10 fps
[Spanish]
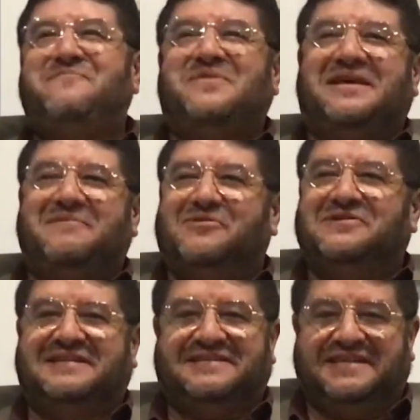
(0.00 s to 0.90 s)
hemos
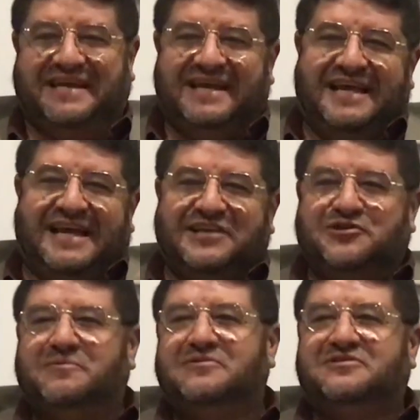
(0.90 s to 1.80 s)
este, hecho
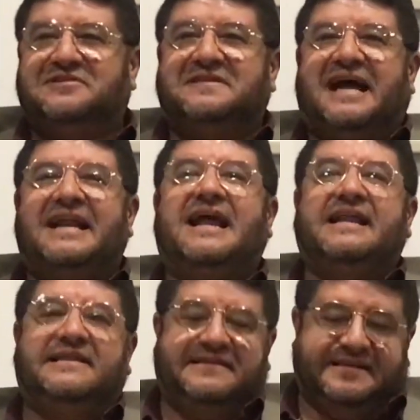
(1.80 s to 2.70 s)
muchos
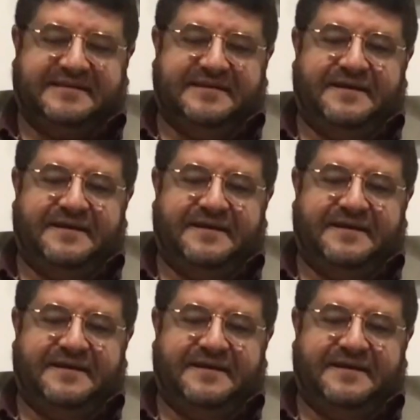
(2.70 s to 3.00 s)
análisis